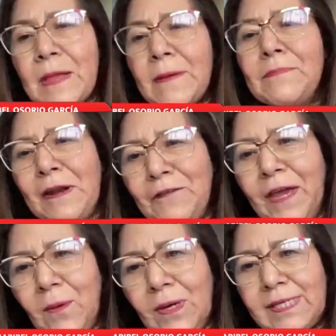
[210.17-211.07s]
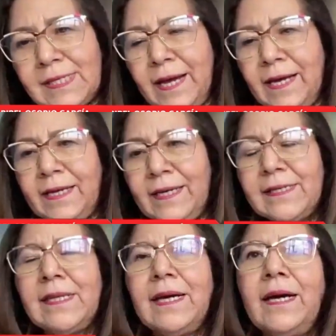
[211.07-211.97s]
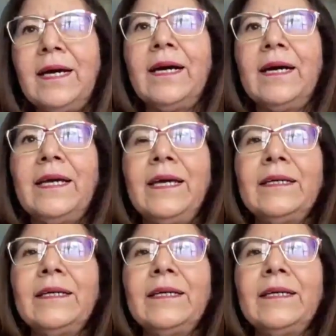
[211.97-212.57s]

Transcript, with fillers: eh, prefiero esta, esta,